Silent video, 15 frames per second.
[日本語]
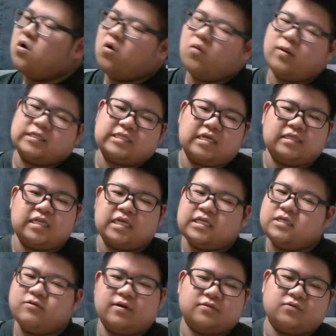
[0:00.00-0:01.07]
おばさん的
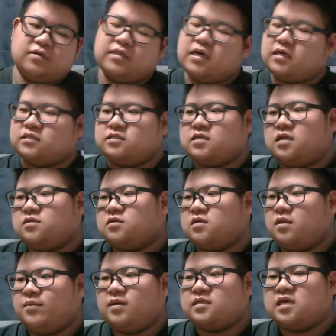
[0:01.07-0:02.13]
にはとかなんかつらんだけ
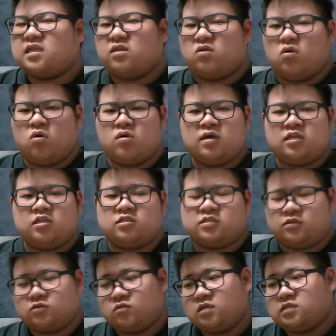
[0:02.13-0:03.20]
ど、まあ、ただの老害なんですけ
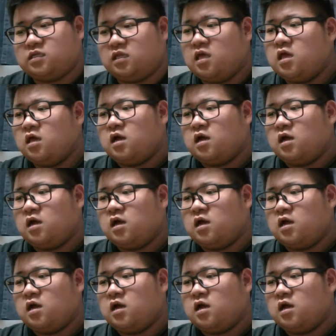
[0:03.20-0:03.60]
ど、そんなやつがね、